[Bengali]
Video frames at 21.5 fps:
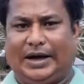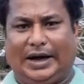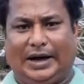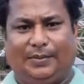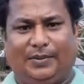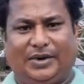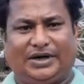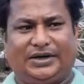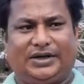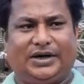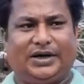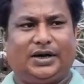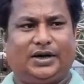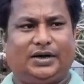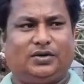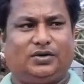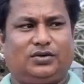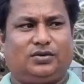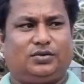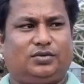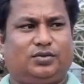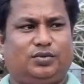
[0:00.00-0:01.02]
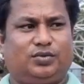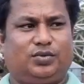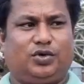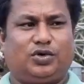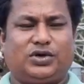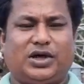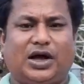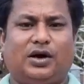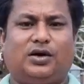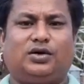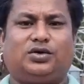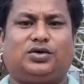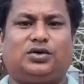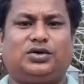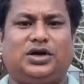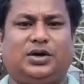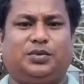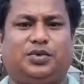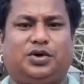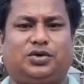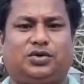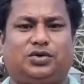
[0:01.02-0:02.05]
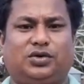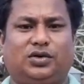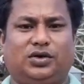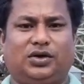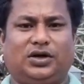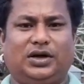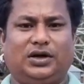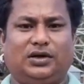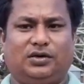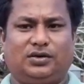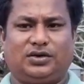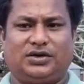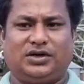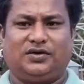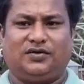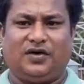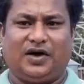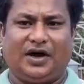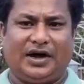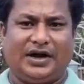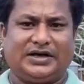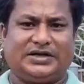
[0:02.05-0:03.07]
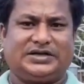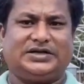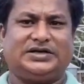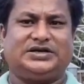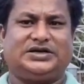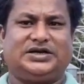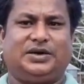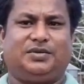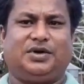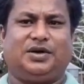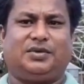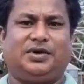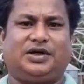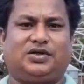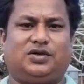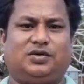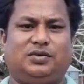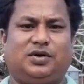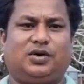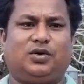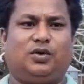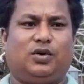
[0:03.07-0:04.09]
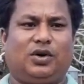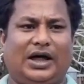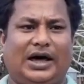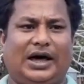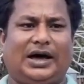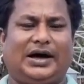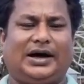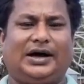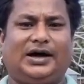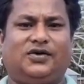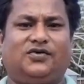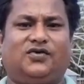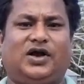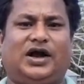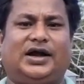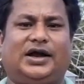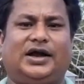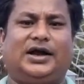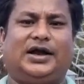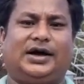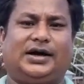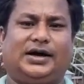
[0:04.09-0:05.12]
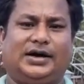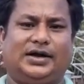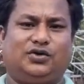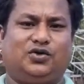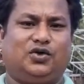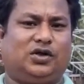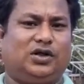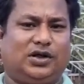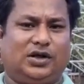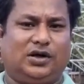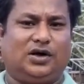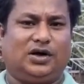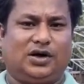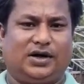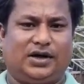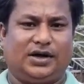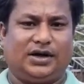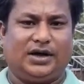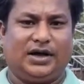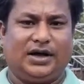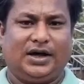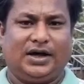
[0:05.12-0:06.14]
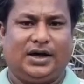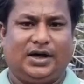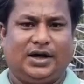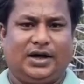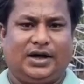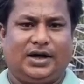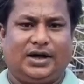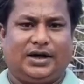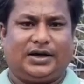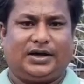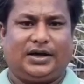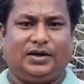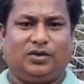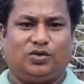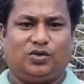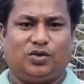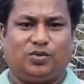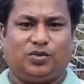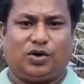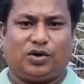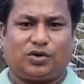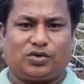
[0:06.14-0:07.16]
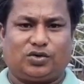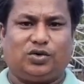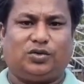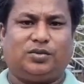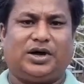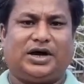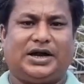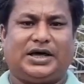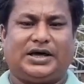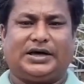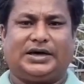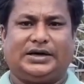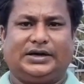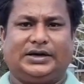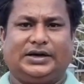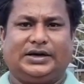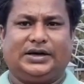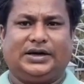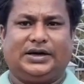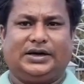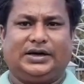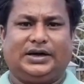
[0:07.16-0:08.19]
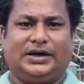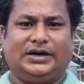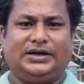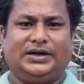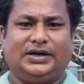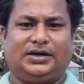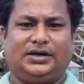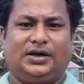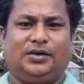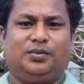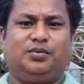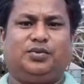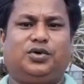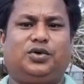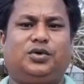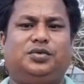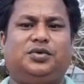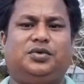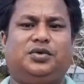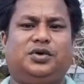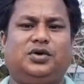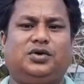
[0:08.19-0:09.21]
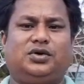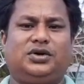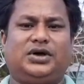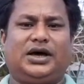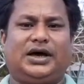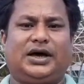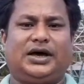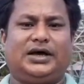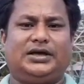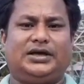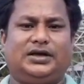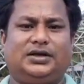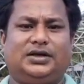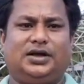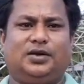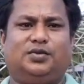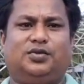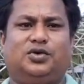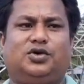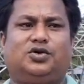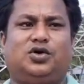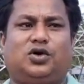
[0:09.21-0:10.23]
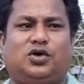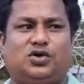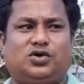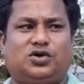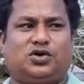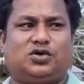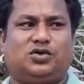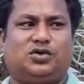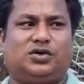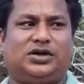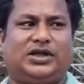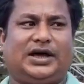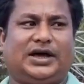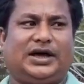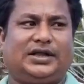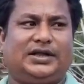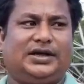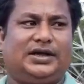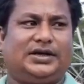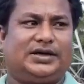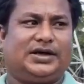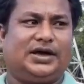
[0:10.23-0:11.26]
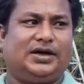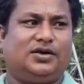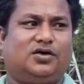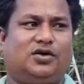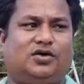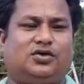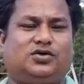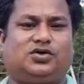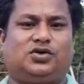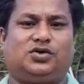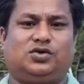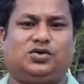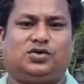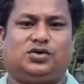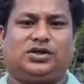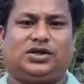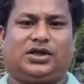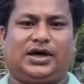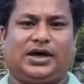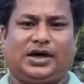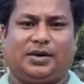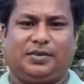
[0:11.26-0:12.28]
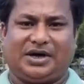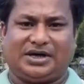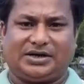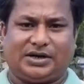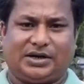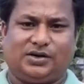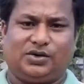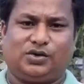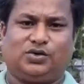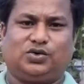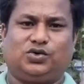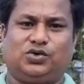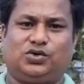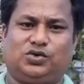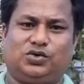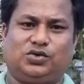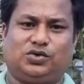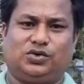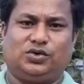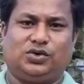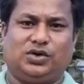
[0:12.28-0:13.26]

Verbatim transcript: আমাদের প্রথাগত যে পদ্ধতি হচ্ছে ড্রেনেজ সিস্টেমের মাধ্যমে খোলা আকারে ফ্লাডের আকারে জল দেওয়া হয় কিন্তু বর্তমানে এই যে তীব্র বিভিন্ন জায়গায় যে তীব্র জলসংকট দেখা দিয়েছে এই জলসংকট থেকে বাঁচানোর জন্য